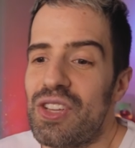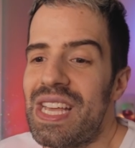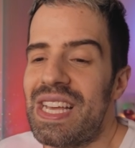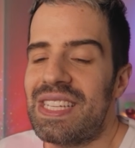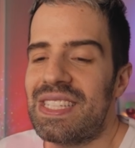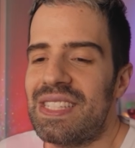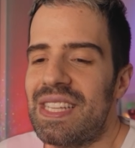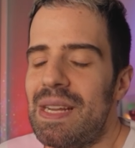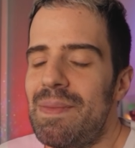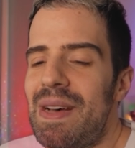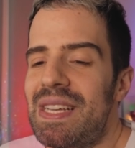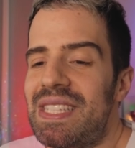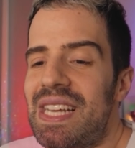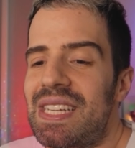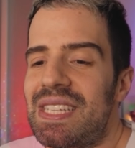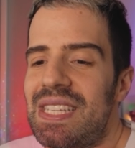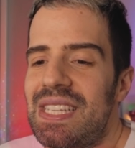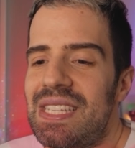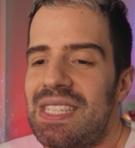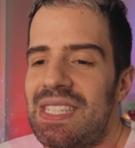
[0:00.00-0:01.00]
extrema en ser
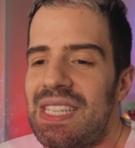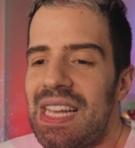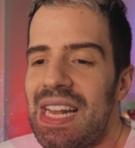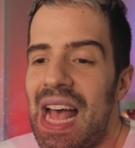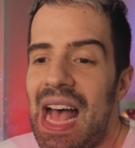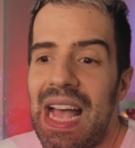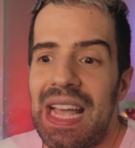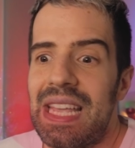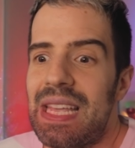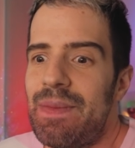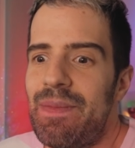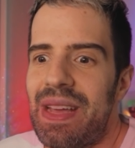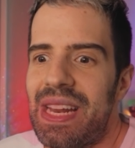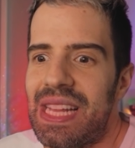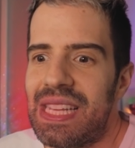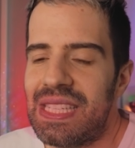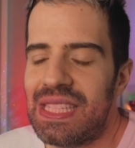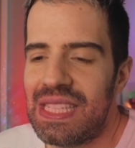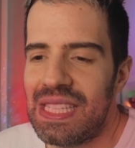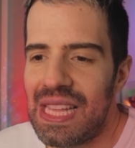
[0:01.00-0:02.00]
sincera y
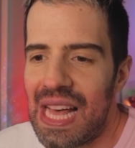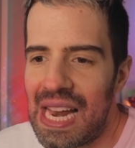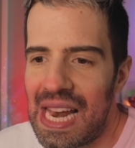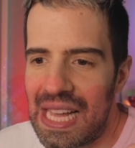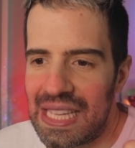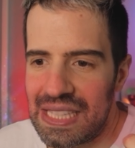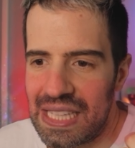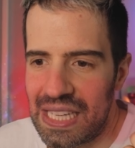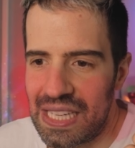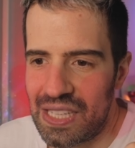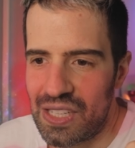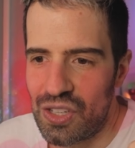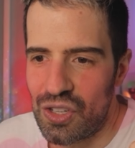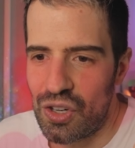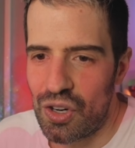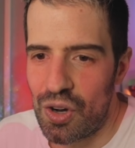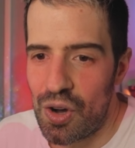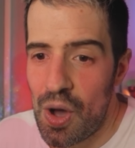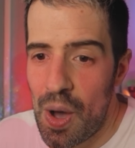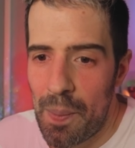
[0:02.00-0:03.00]
merecida la
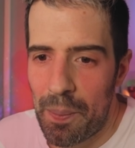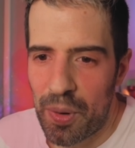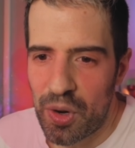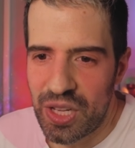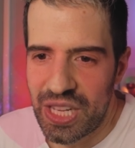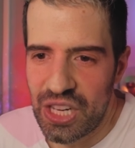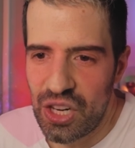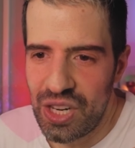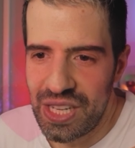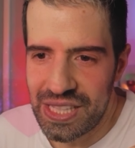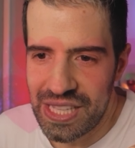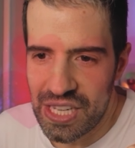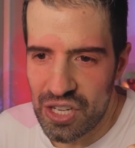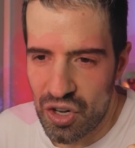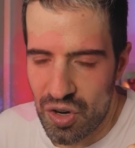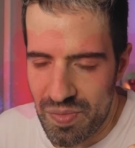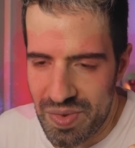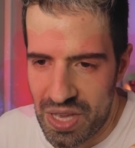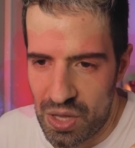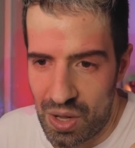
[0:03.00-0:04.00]
tengo, porque no le
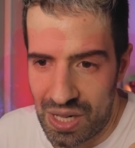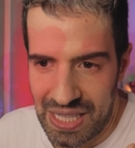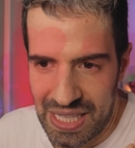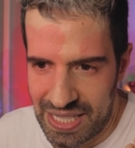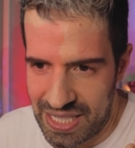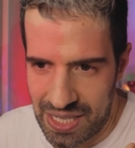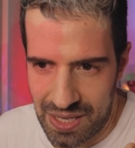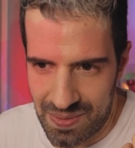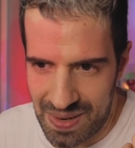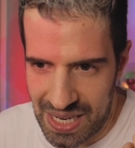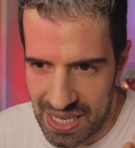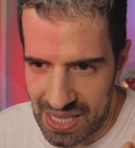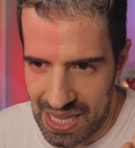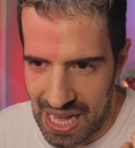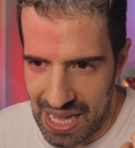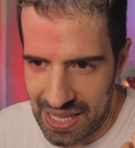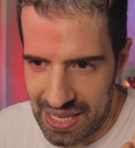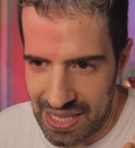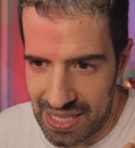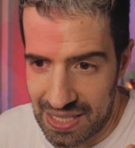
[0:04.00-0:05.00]
tengo miedo al decir
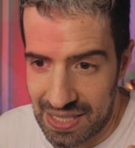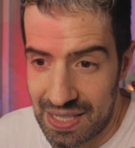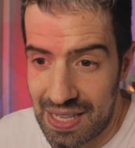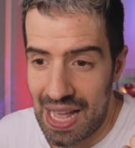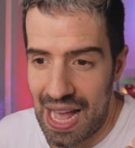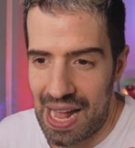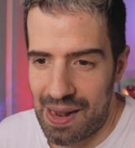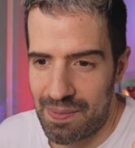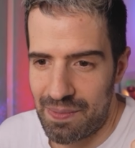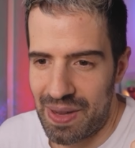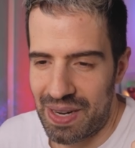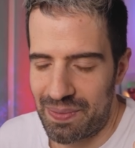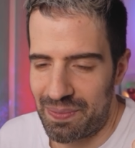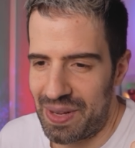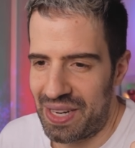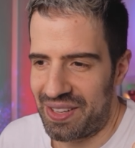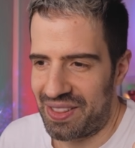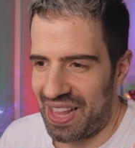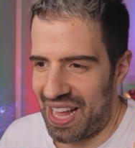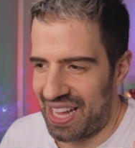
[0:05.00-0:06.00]
verdades, al ver,
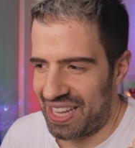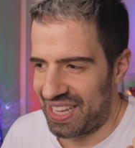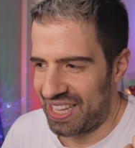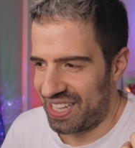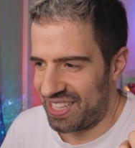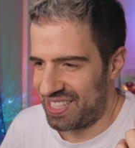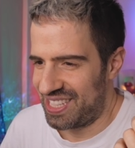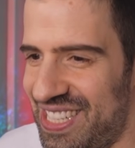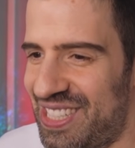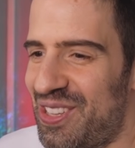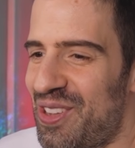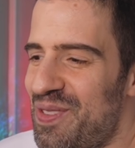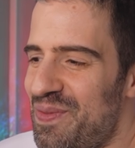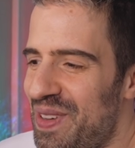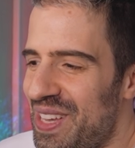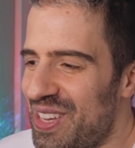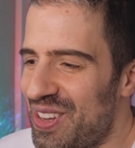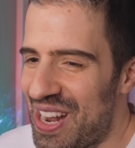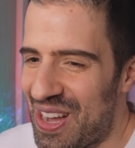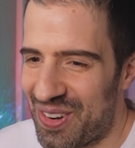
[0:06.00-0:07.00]
verdades, estoy
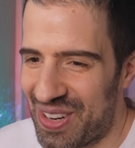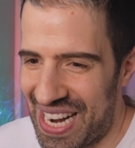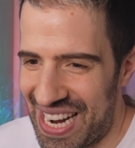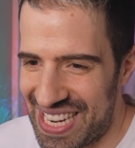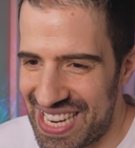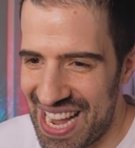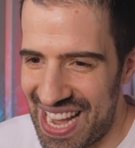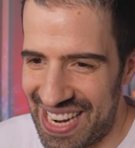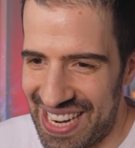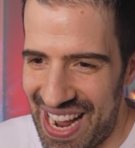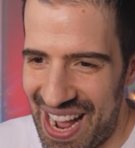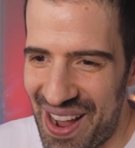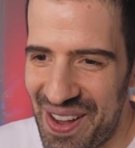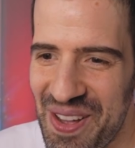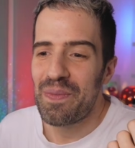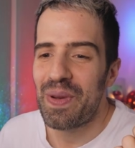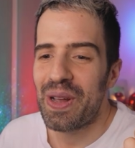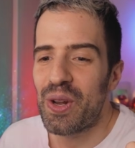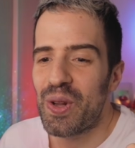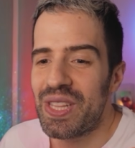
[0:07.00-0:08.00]
medio la ucraniana,
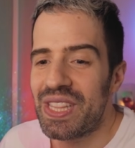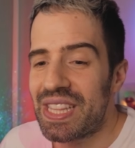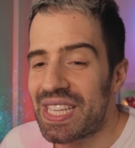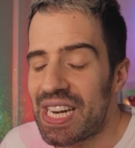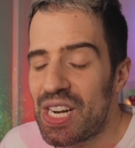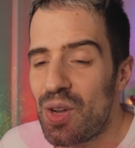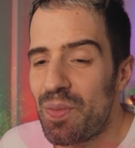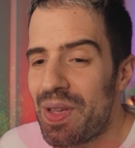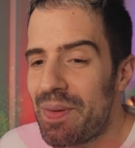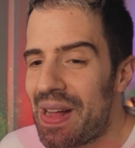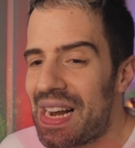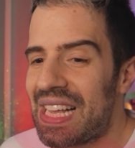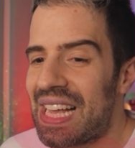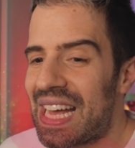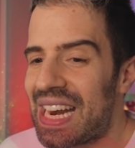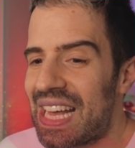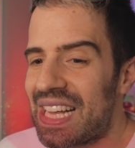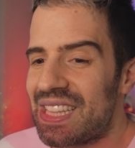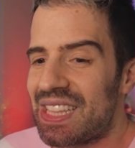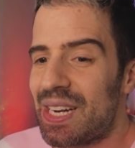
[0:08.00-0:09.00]
pero entreno mi mal
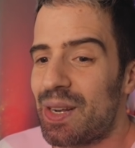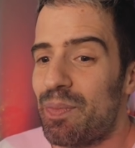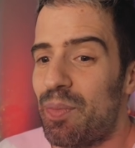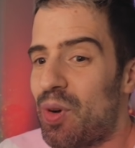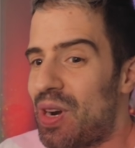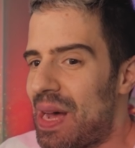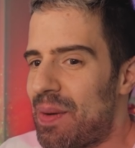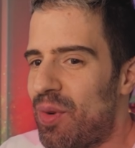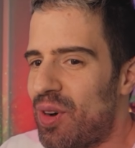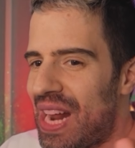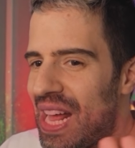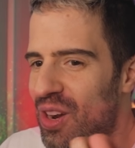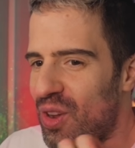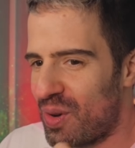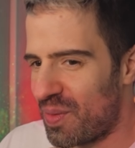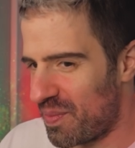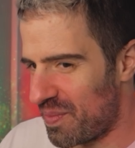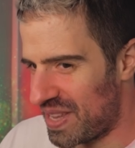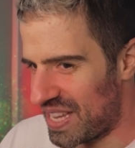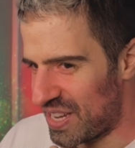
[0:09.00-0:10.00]
carácter por amor a
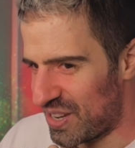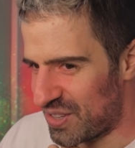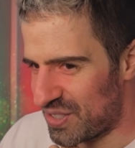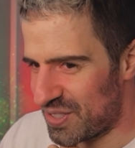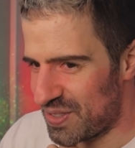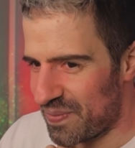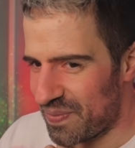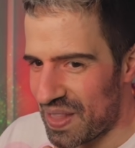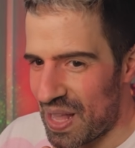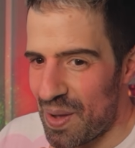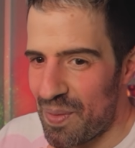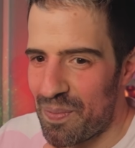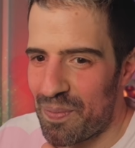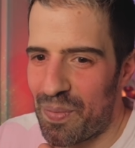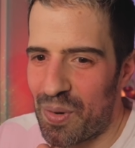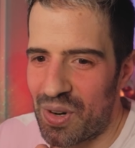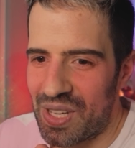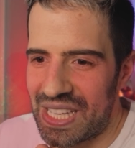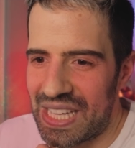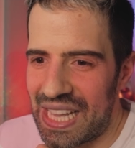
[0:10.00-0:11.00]
los míos,
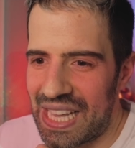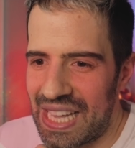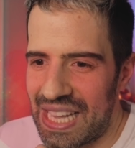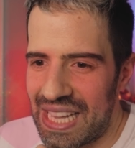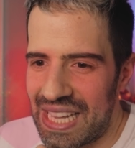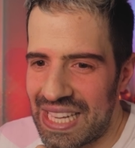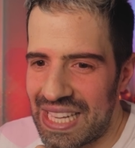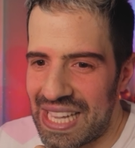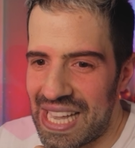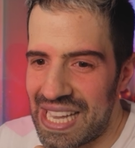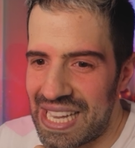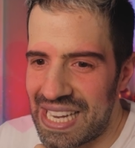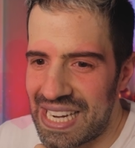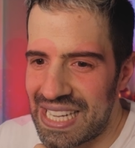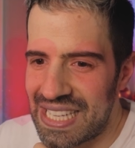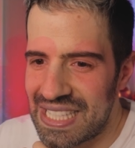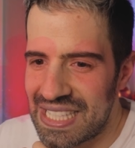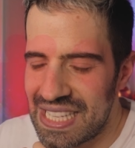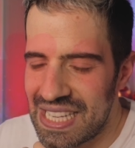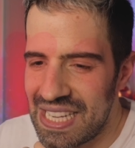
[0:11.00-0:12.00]
porque que
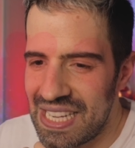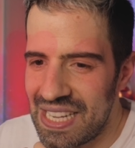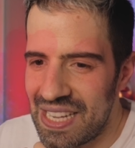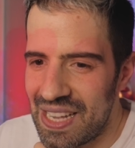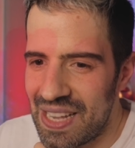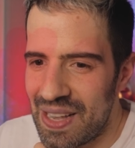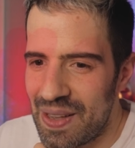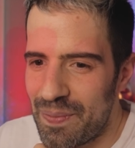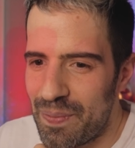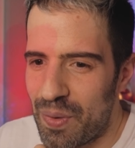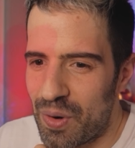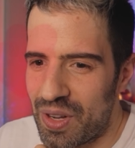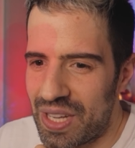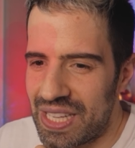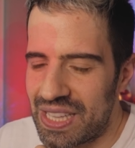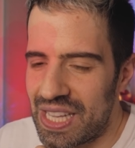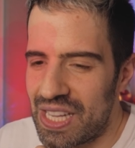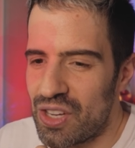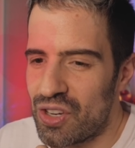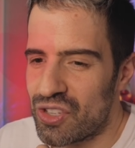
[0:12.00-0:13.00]
crecí porque
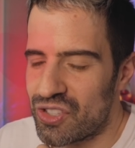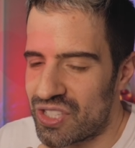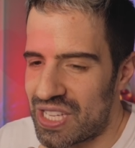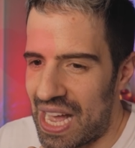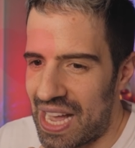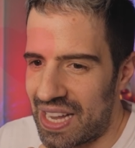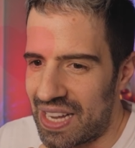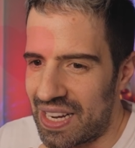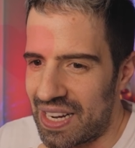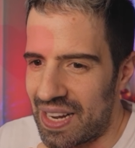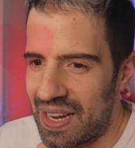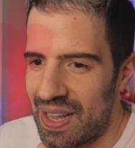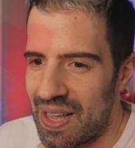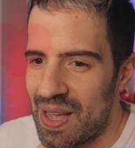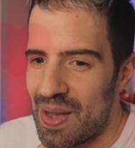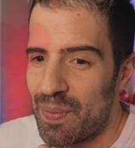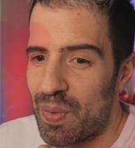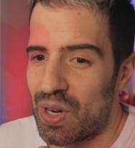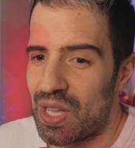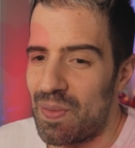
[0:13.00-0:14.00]
tengo sangre,
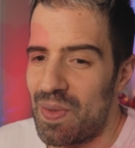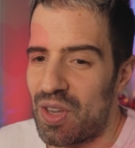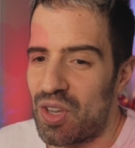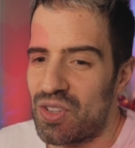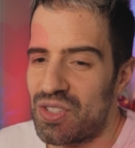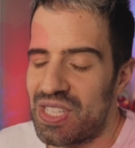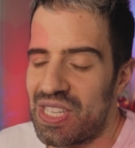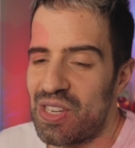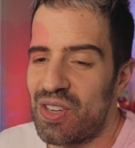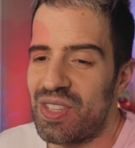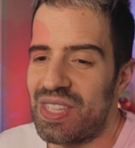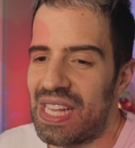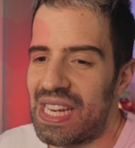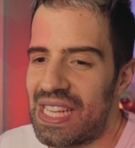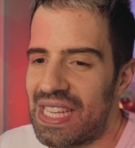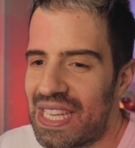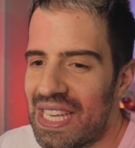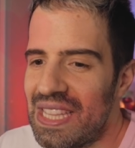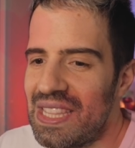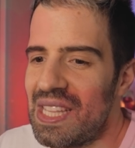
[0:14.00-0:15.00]
porque me considero
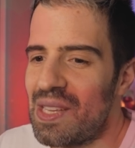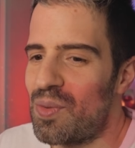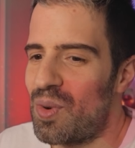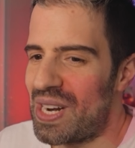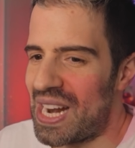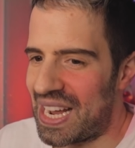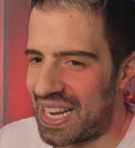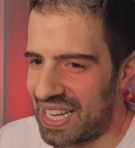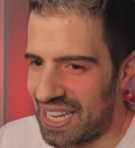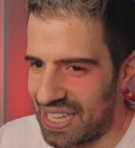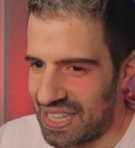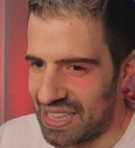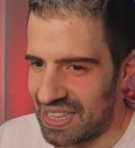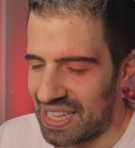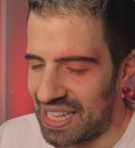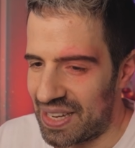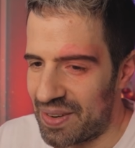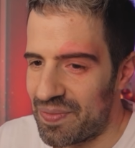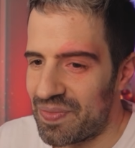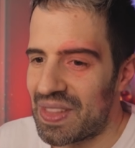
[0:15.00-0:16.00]
inteligente y buena
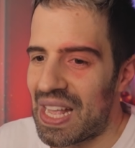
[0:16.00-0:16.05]
gente.